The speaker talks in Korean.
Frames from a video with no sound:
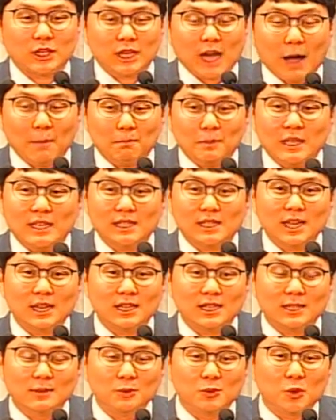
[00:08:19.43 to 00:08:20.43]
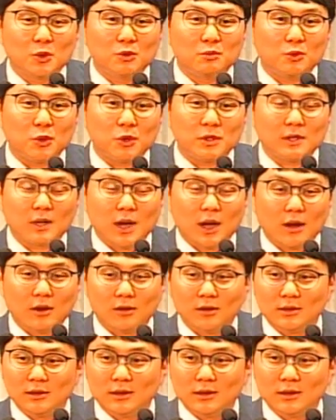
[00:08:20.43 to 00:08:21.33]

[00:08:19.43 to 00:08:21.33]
값비싼 금속은 뭐였을까요?